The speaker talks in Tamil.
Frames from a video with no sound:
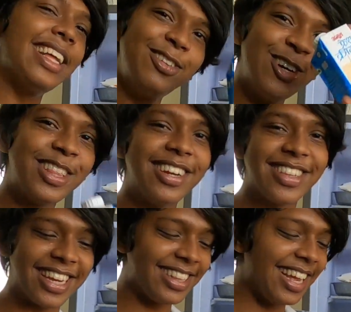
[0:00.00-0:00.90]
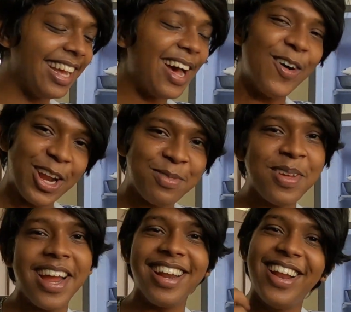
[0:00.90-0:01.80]
இல்லை இன்னொருத்தர் ஒருத்தர் இருந்தார் அவர்
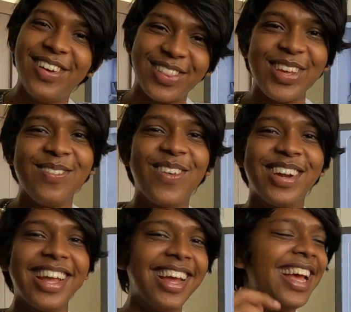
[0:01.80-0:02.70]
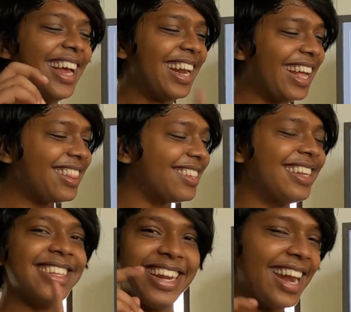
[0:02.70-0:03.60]
எக்ஸ்பீரியன்ஸ் என்னால் தூக்கி போட்டு நேற்று
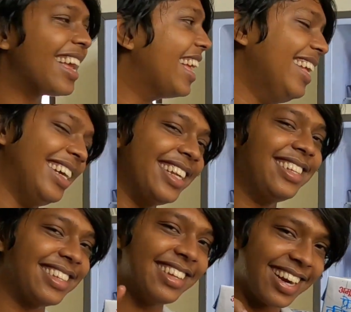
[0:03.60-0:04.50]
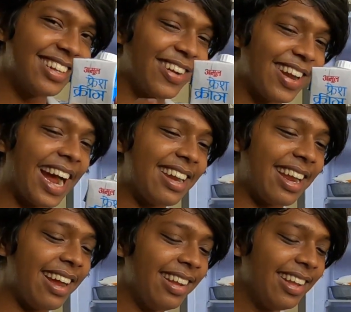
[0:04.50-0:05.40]
செஞ்சதுனால எதுக்கு நேற்று செஞ்சாங்கன்னு இவரே
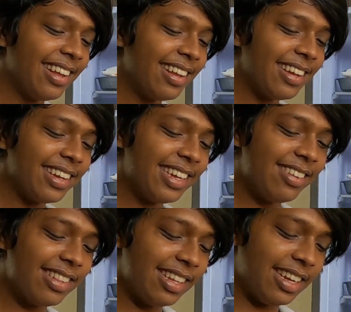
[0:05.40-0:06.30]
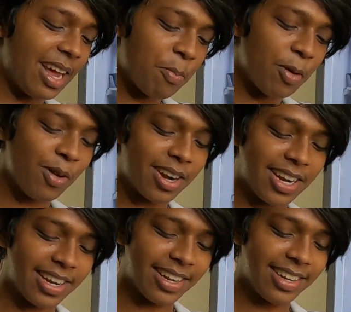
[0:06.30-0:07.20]
காட்டுறேன் இது வந்து என்ன
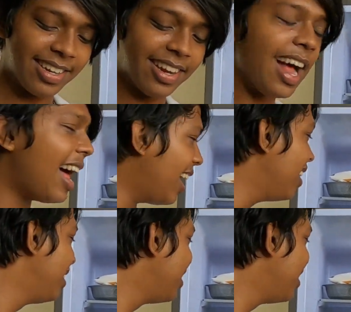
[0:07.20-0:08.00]
பண்ணுவாங்க ஆ